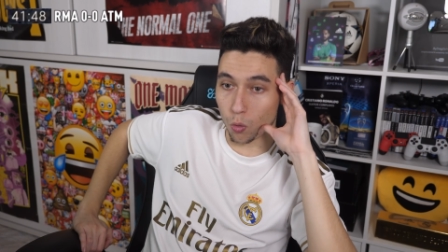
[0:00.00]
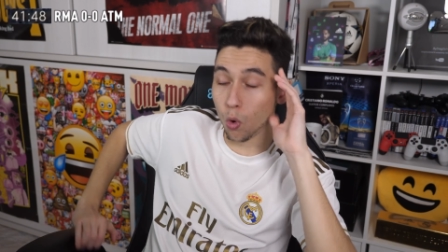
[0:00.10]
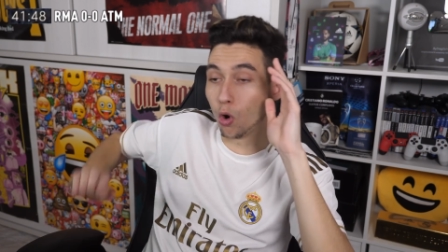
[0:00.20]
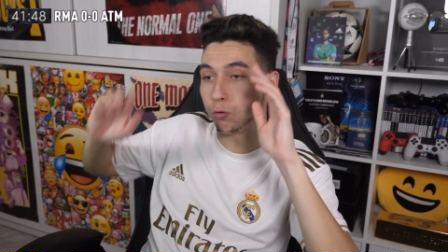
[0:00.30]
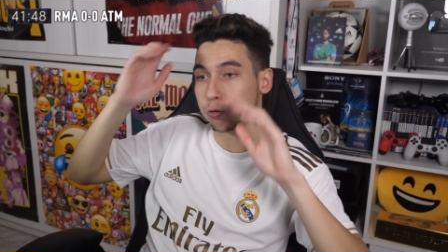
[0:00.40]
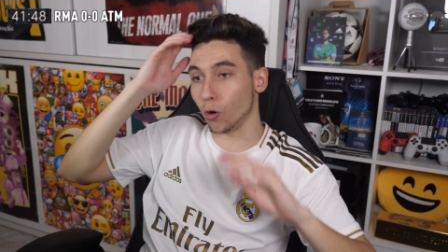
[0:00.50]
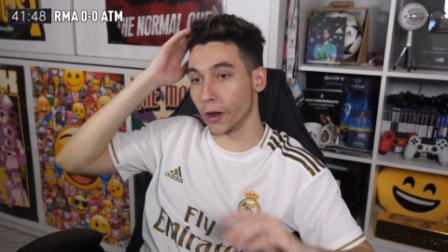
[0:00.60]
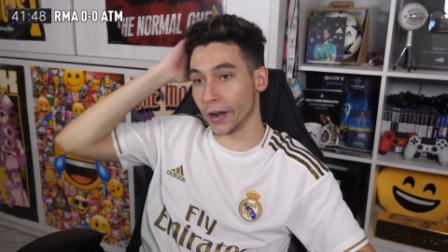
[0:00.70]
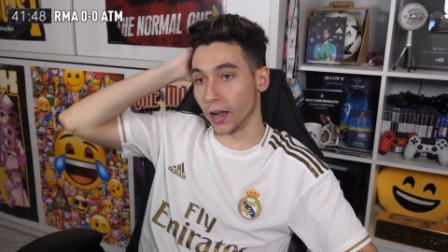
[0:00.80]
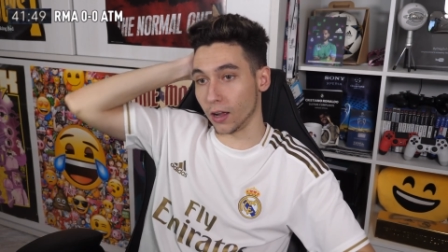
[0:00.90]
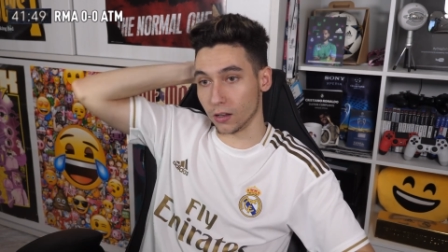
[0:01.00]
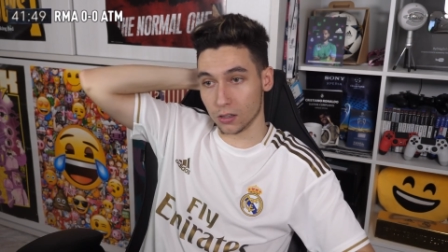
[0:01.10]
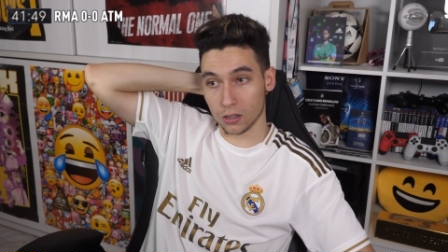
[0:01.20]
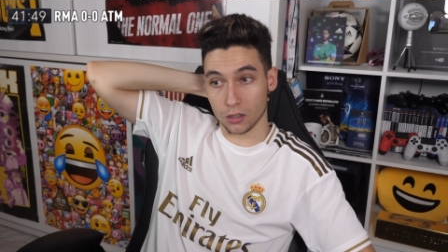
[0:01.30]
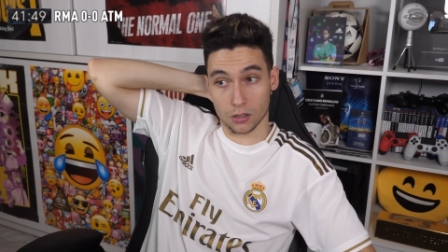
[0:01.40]
¡Uh, fuera!
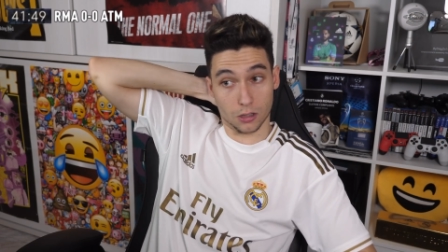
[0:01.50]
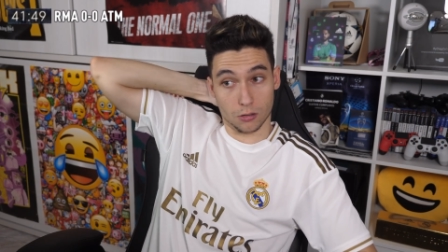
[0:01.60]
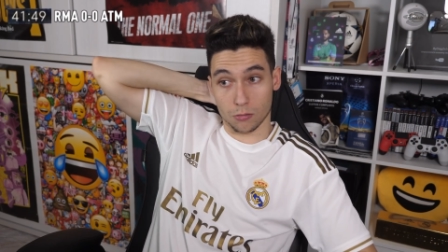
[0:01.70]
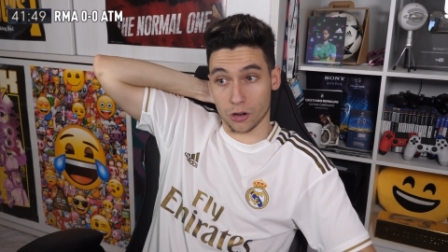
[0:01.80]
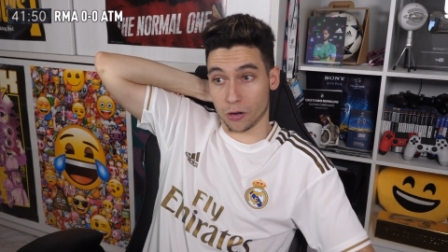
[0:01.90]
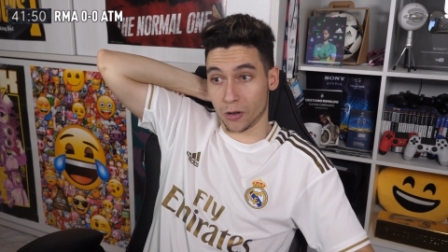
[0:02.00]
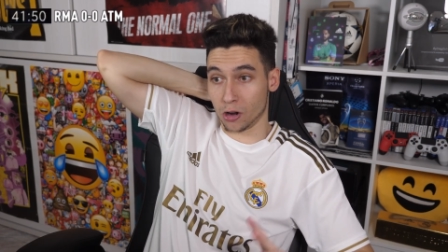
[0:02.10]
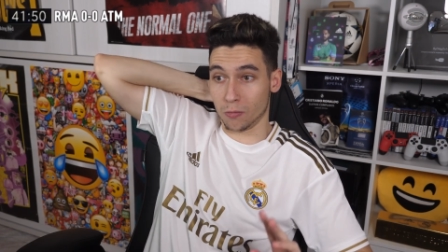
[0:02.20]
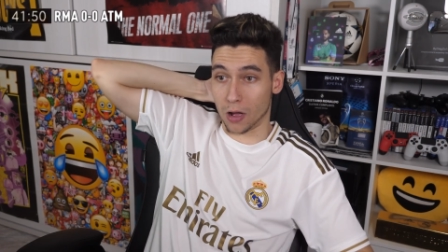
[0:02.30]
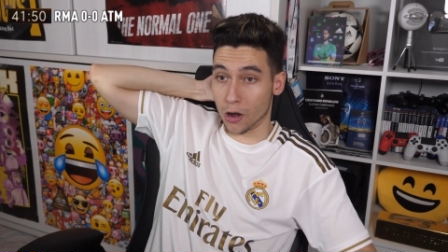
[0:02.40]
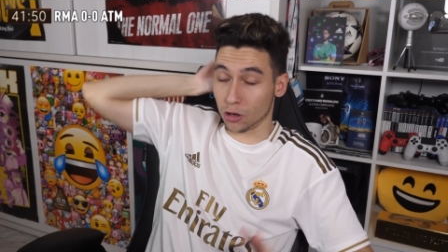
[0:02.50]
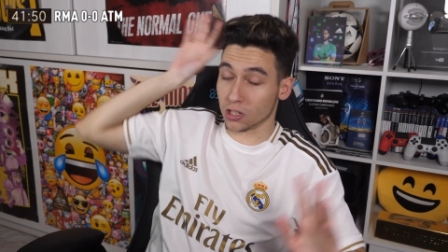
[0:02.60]
Bueno, menos mal.